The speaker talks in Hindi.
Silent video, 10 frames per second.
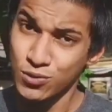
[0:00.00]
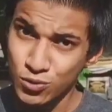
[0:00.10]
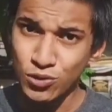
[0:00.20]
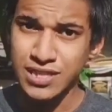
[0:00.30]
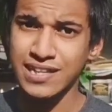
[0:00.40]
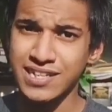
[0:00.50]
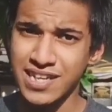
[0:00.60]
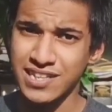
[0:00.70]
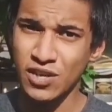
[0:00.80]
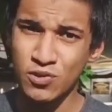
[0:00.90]
तो ज़्यादा
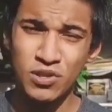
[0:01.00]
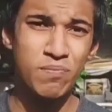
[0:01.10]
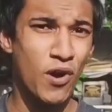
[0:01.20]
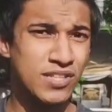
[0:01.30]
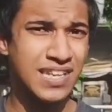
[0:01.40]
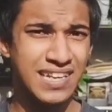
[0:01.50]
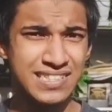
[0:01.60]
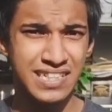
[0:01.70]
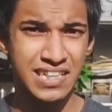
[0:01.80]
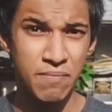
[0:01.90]
अच्छा दिखा क्योंकि बहुत सारे
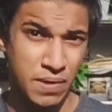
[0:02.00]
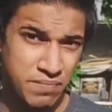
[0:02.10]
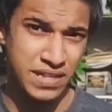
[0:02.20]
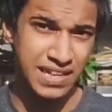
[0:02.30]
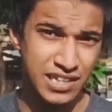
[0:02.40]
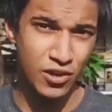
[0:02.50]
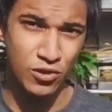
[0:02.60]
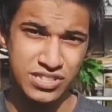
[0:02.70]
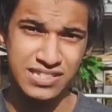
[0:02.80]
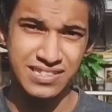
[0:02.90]
जन का बम नहीं रहता और
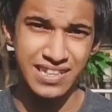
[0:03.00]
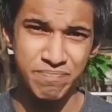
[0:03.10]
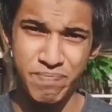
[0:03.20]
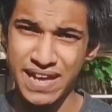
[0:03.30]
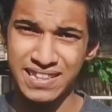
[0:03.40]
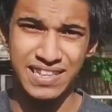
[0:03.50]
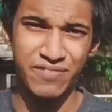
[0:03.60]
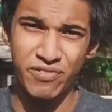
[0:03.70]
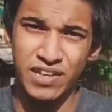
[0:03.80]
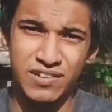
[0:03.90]
जीन्स दे पहनते
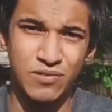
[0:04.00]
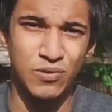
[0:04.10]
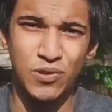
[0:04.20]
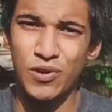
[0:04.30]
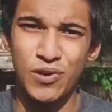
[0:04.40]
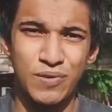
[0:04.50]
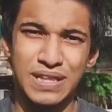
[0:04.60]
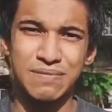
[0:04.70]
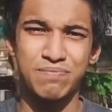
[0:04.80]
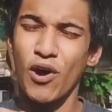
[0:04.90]
फिर वो
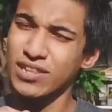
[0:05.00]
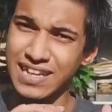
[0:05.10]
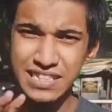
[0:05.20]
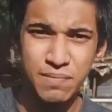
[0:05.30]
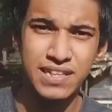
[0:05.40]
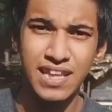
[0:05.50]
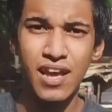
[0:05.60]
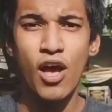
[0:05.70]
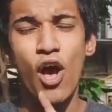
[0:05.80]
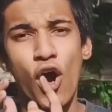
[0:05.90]
मतलब बहुत अजीब लगता है
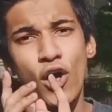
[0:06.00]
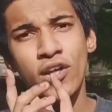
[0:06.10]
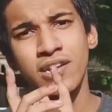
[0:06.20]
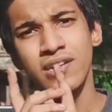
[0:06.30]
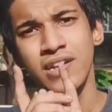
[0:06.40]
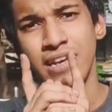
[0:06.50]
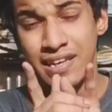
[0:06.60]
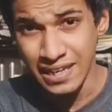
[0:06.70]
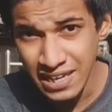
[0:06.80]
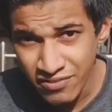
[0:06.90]
और
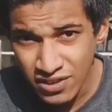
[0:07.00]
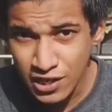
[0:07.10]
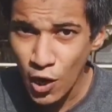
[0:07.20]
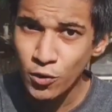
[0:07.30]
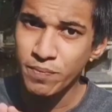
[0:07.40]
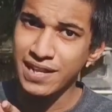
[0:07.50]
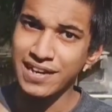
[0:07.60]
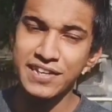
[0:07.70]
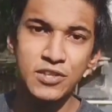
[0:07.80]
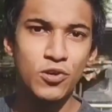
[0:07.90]
ये वर्कआउट मैं
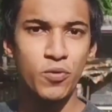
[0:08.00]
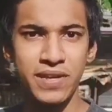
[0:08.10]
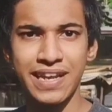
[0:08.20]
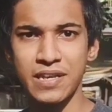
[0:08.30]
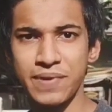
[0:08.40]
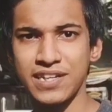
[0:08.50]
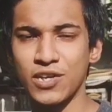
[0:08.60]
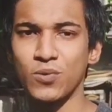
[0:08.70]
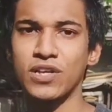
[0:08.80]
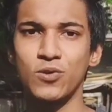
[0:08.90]
लड़कियों को भी रेकमेंड
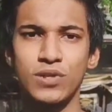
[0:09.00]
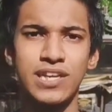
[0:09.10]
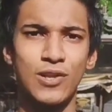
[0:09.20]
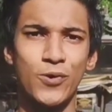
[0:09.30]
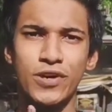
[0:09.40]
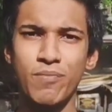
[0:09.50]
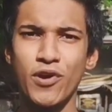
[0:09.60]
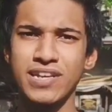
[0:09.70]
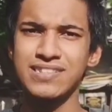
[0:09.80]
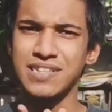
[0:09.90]
करूँगा क्योंकि लोअर
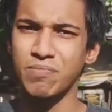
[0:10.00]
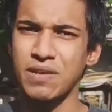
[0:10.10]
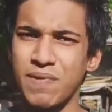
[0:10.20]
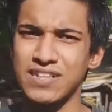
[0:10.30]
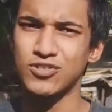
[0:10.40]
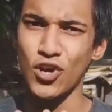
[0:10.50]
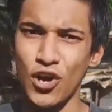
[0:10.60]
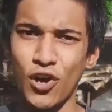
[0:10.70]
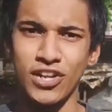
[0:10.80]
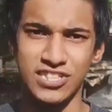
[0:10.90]
बॉडी सबके पास
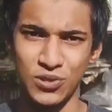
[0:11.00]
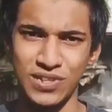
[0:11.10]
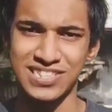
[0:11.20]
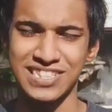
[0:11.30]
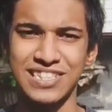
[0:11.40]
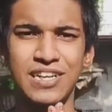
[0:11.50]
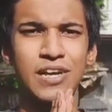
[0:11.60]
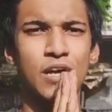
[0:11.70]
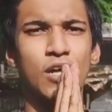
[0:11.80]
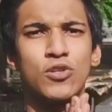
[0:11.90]
स्ट्रॉन्ग और अच्छी होनी चाहिए
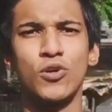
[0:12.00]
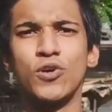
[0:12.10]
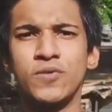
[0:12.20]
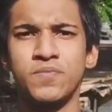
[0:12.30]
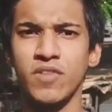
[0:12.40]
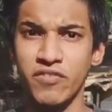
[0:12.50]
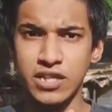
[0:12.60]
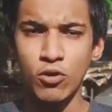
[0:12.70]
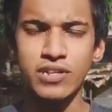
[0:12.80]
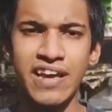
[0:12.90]
तो
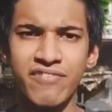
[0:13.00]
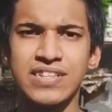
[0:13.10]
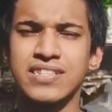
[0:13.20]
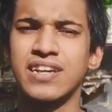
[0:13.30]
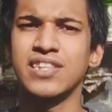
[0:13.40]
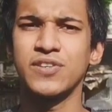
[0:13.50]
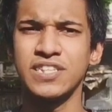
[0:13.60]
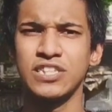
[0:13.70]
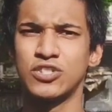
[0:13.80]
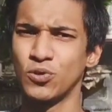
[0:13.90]
विदाउट टाइम वेस्ट करते हुए
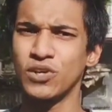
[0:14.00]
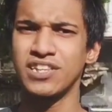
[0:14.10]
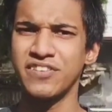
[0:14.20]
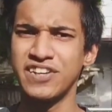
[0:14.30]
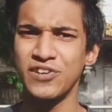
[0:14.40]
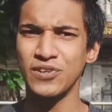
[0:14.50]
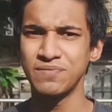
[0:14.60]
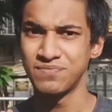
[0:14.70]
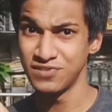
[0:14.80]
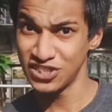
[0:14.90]
शुरू करते वीडियो को
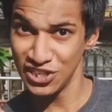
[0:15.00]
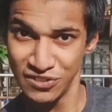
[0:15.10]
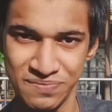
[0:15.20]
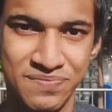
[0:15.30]
चलो